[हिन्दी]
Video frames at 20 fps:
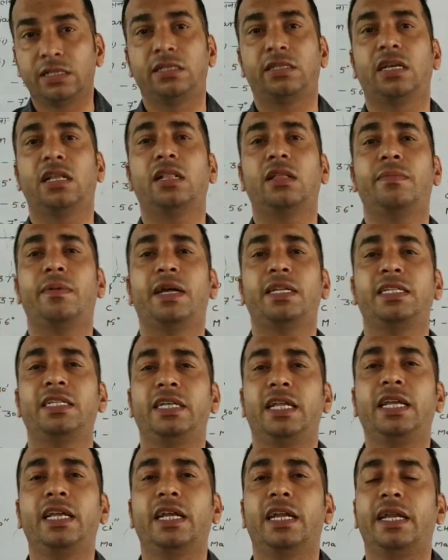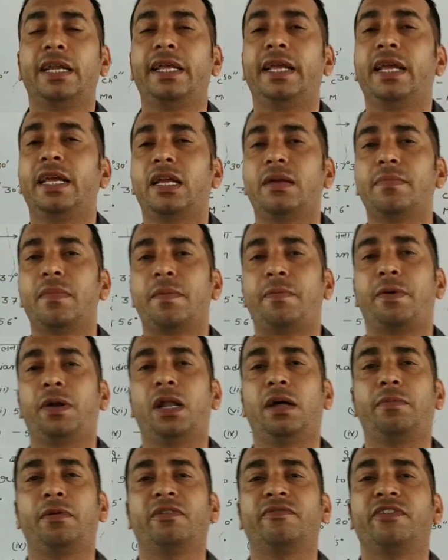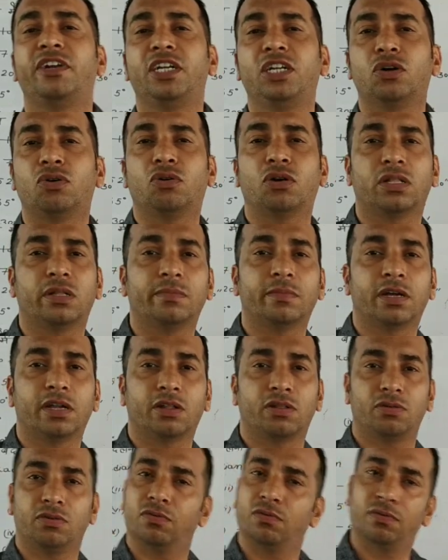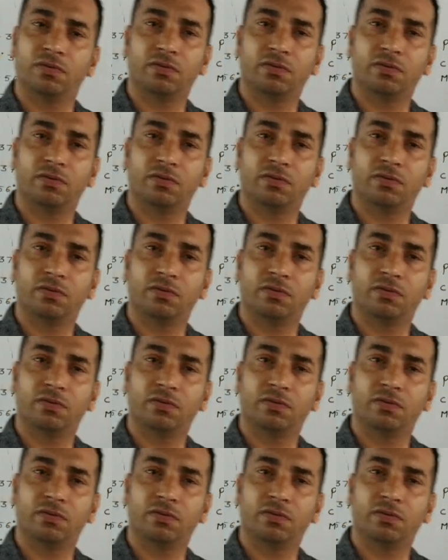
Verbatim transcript: जल्दबाजी नहीं करनी है कि मैं फटाफट वीडियो ख़त्म कर दूं।